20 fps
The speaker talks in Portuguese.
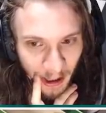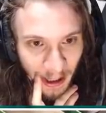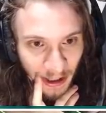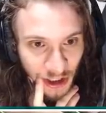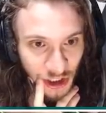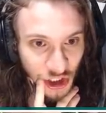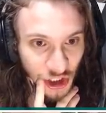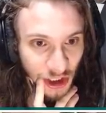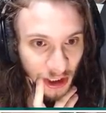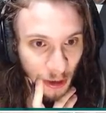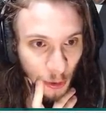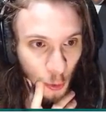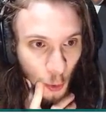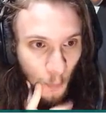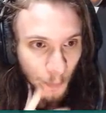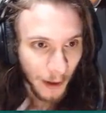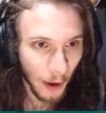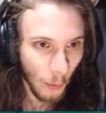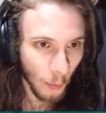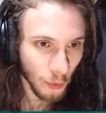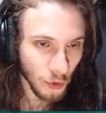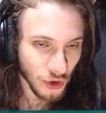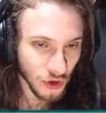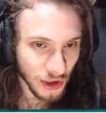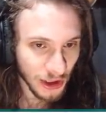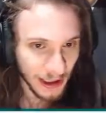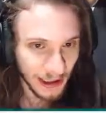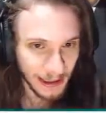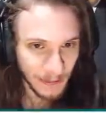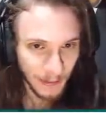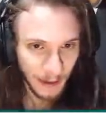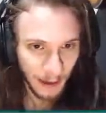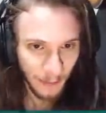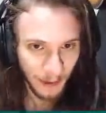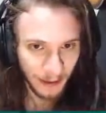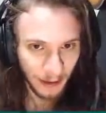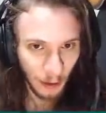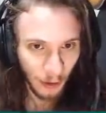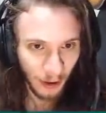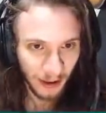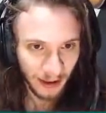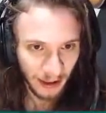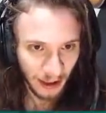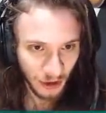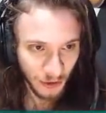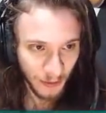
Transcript: A gente tentou pegar uns itens pra matar a galera de